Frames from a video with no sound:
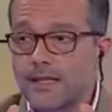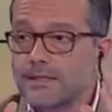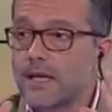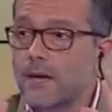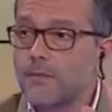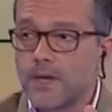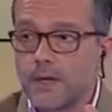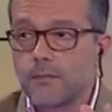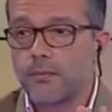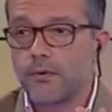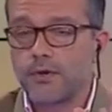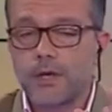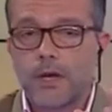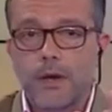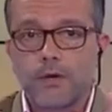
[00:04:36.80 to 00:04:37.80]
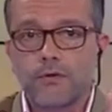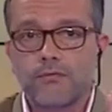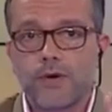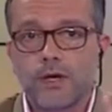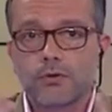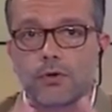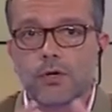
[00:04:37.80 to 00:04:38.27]
también podría haber un
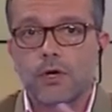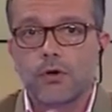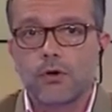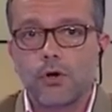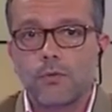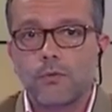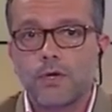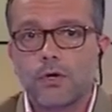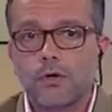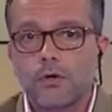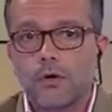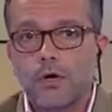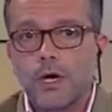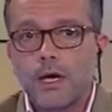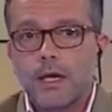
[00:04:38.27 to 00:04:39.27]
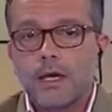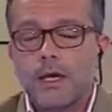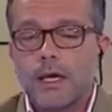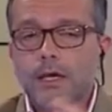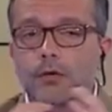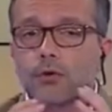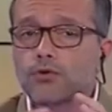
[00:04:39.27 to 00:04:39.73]
factor económico,
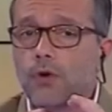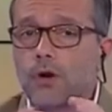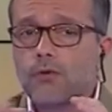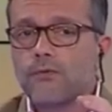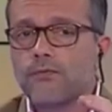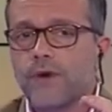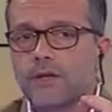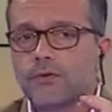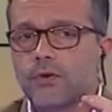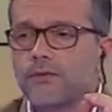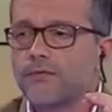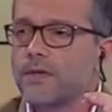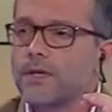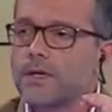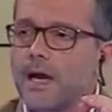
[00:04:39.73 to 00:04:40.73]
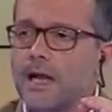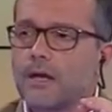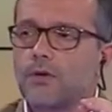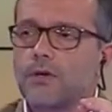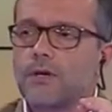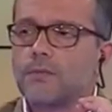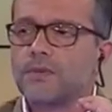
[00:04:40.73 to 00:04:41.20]
e incluso algún factor fiscal
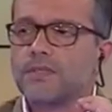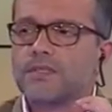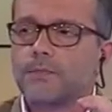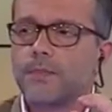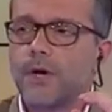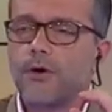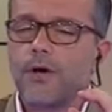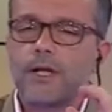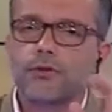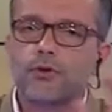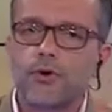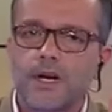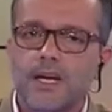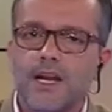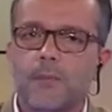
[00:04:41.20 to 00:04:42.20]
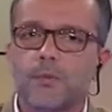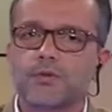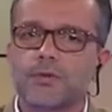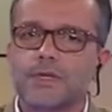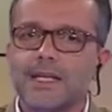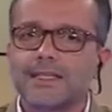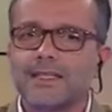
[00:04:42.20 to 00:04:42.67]
con el Principado de Andorra y la
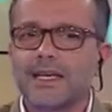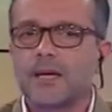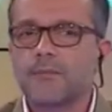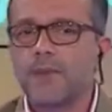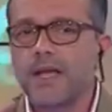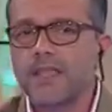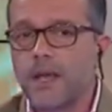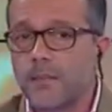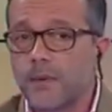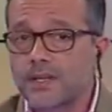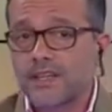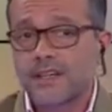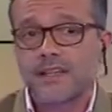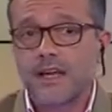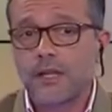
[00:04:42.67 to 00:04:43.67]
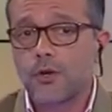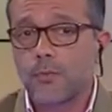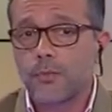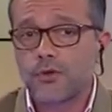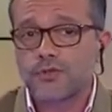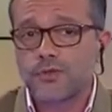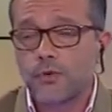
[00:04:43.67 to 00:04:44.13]
posibilidad de que España a partir del año
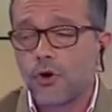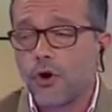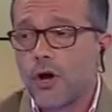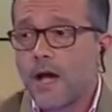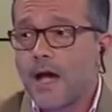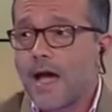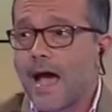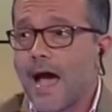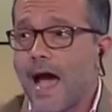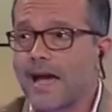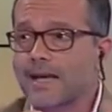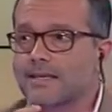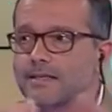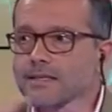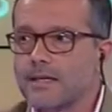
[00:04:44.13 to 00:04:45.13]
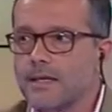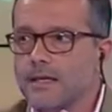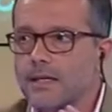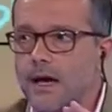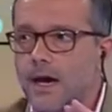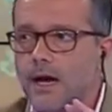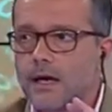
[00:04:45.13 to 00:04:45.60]
próximo
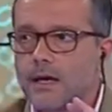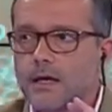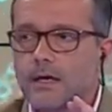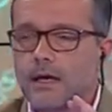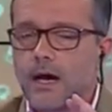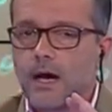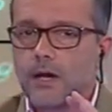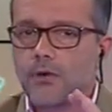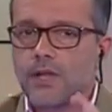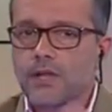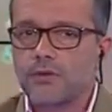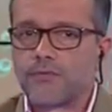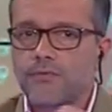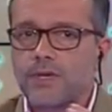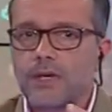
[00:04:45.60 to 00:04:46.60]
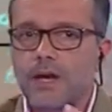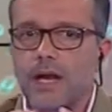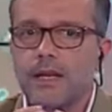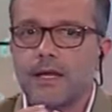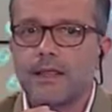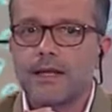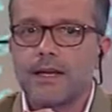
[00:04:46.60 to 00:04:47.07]
acceda a los datos
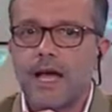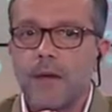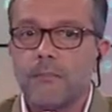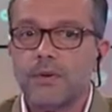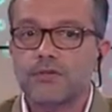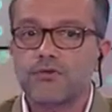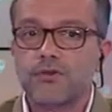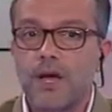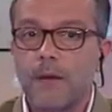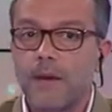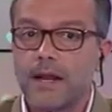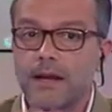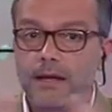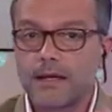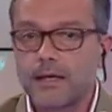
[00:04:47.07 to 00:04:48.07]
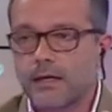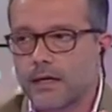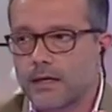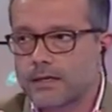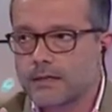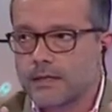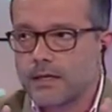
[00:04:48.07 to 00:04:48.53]
fiscales de las personas más
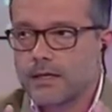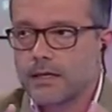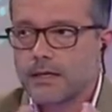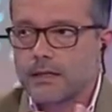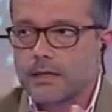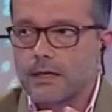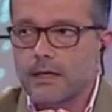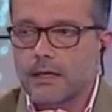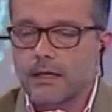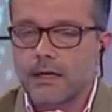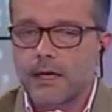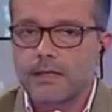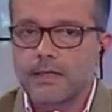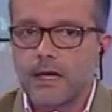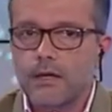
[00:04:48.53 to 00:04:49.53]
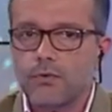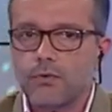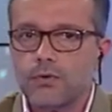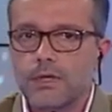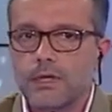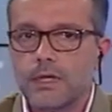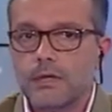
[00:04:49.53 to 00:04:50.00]
ricas de
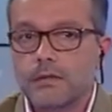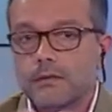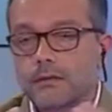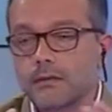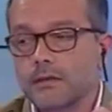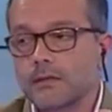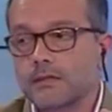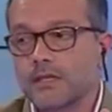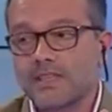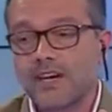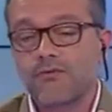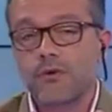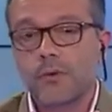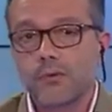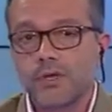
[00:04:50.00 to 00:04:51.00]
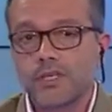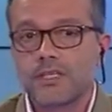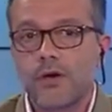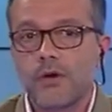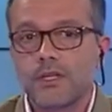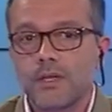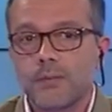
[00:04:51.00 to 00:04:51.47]
Cataluña, si se transforma en un
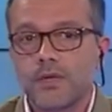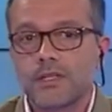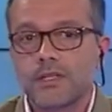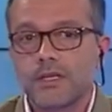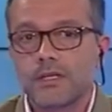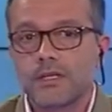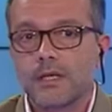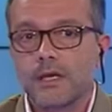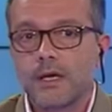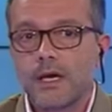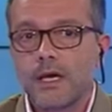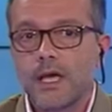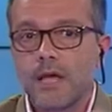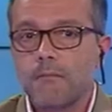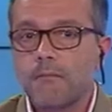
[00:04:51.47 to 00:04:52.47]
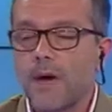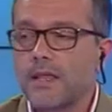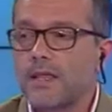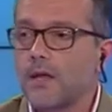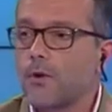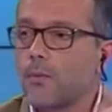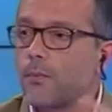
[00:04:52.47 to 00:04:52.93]
Estado independiente,
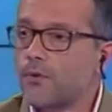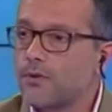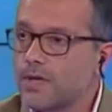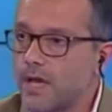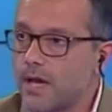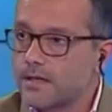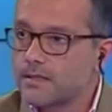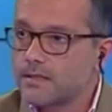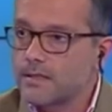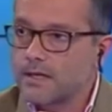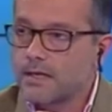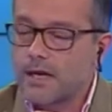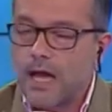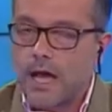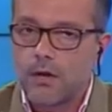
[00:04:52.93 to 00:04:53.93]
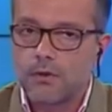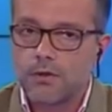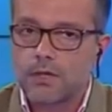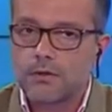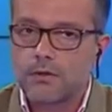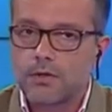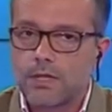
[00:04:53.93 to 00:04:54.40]
España no podría acceder a los
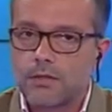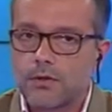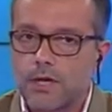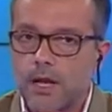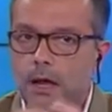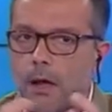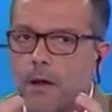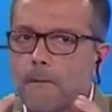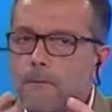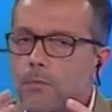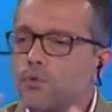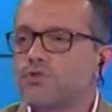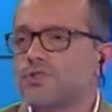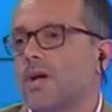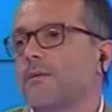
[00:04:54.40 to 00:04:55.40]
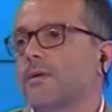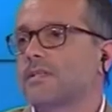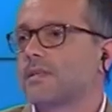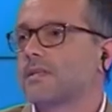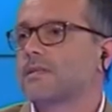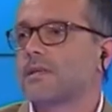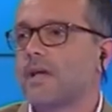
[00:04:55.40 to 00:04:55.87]
datos de Andorra. Muchas
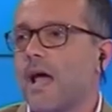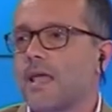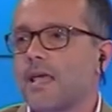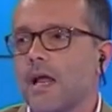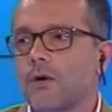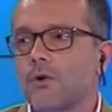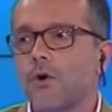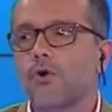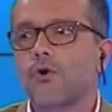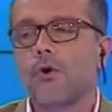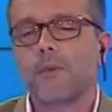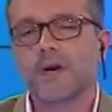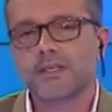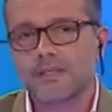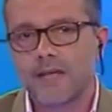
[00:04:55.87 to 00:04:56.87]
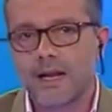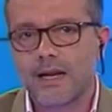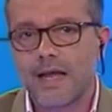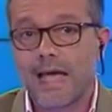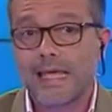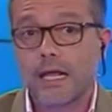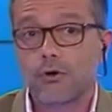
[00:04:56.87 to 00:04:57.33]
veces hay algo comercial,
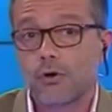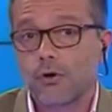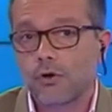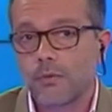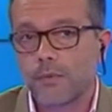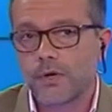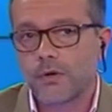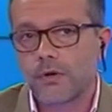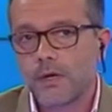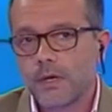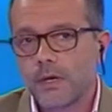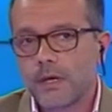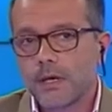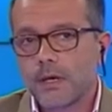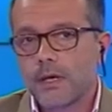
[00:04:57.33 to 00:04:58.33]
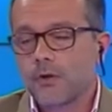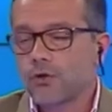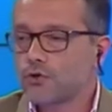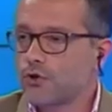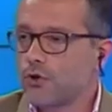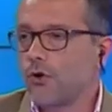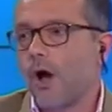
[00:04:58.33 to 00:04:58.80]
hay algo económico. No
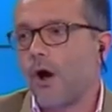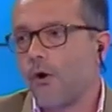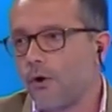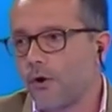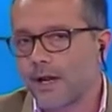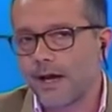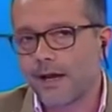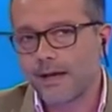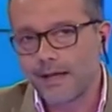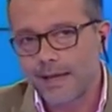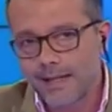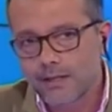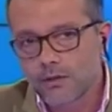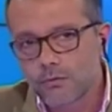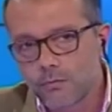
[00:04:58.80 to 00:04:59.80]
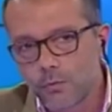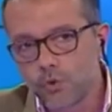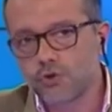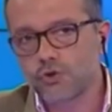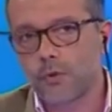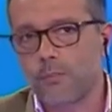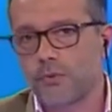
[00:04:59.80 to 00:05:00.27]
solo ahora, en
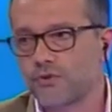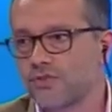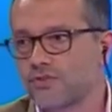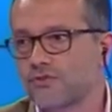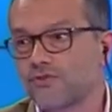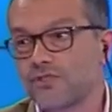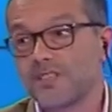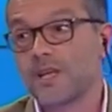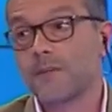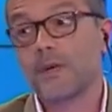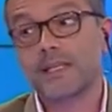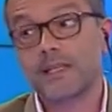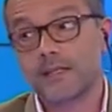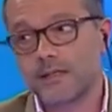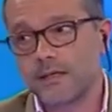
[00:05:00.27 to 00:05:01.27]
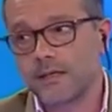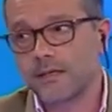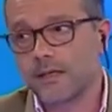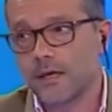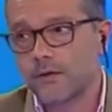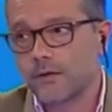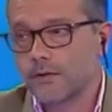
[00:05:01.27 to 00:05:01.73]
muchos procesos independentistas, ¿no?